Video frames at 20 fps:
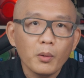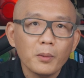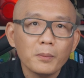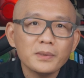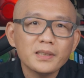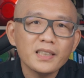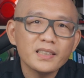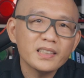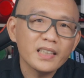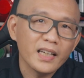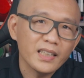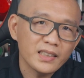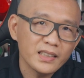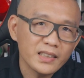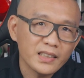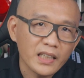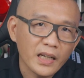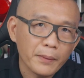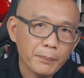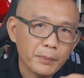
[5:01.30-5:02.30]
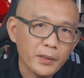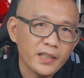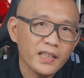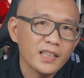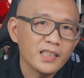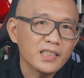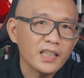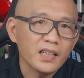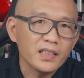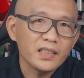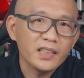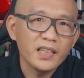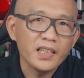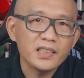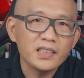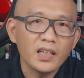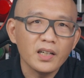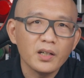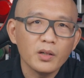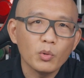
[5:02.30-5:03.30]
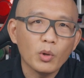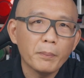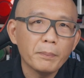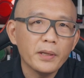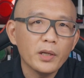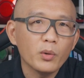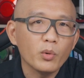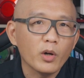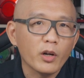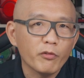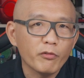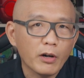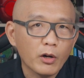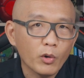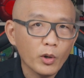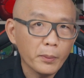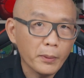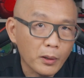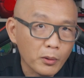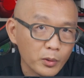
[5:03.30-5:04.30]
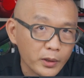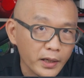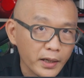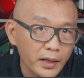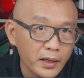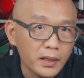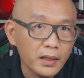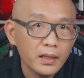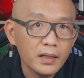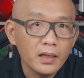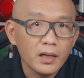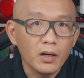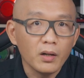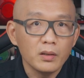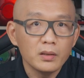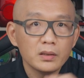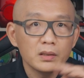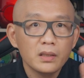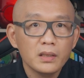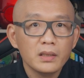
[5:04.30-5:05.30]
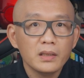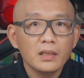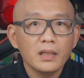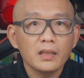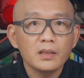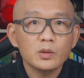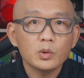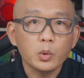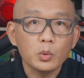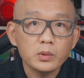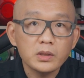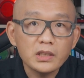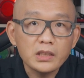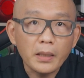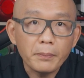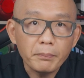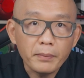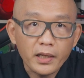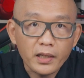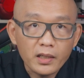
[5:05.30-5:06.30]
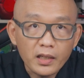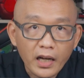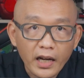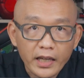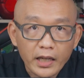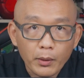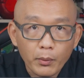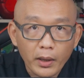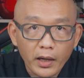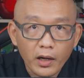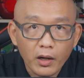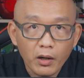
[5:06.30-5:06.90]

我们现在已经在笔电上贴上了顽皮鬼防窥保护贴，哦，那从正面看以外